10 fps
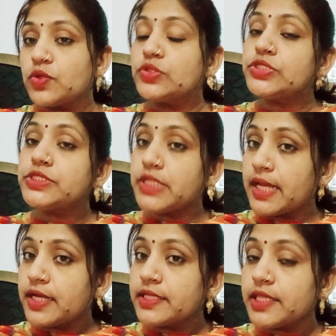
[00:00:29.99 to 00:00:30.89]
कोशिश ये
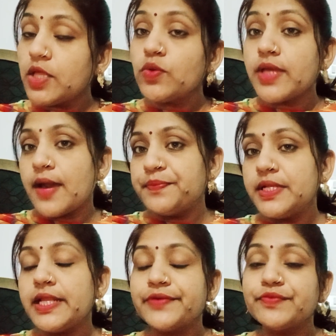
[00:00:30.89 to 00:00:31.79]
करती हूं कि
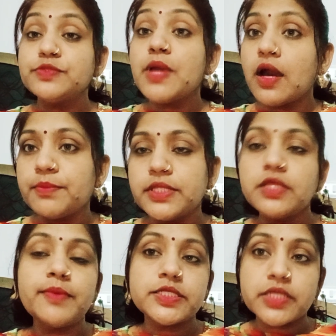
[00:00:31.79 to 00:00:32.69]
अपनी लैंग्वेज में
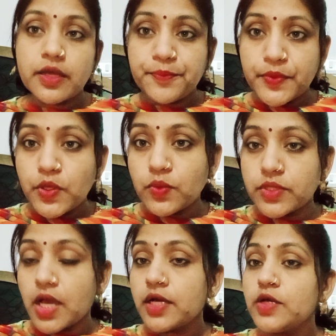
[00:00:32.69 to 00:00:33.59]
अभद्र भाषा का प्रयोग
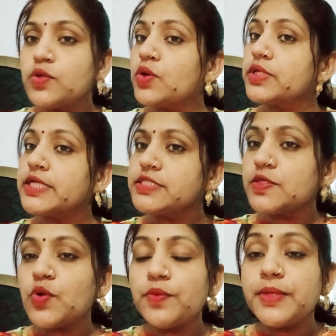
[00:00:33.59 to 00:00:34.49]
ना करूं और किसी
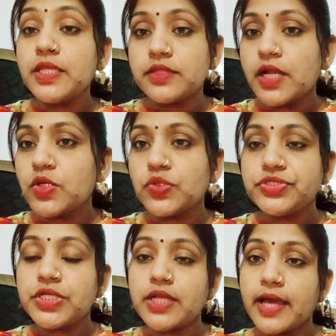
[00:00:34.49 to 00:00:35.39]
को भी इतना
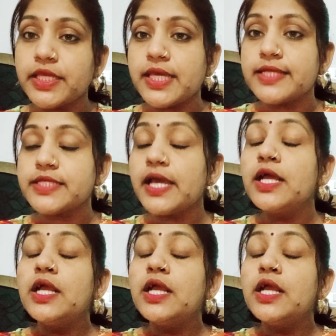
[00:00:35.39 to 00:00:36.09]
टॉर्चर ना किया जाए